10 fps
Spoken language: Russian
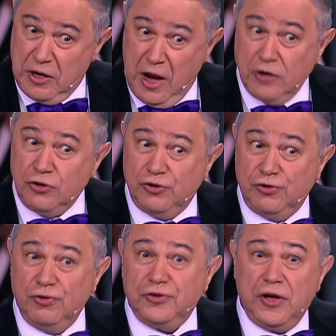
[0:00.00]
Я
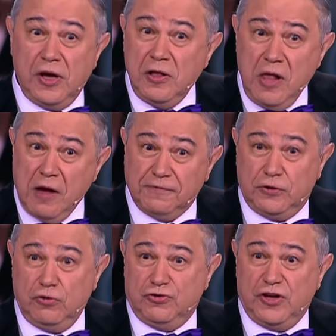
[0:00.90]
шутила
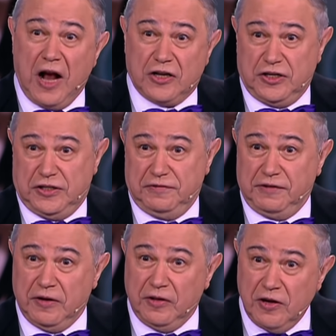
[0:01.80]
всю тяжесть
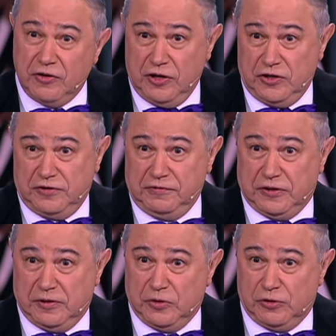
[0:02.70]
войны
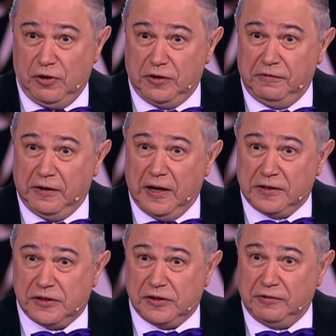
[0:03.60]

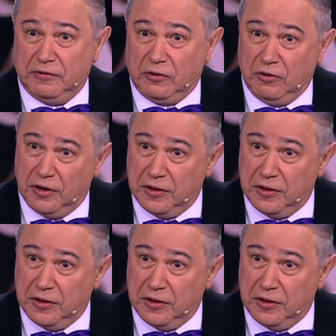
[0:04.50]
1812 года.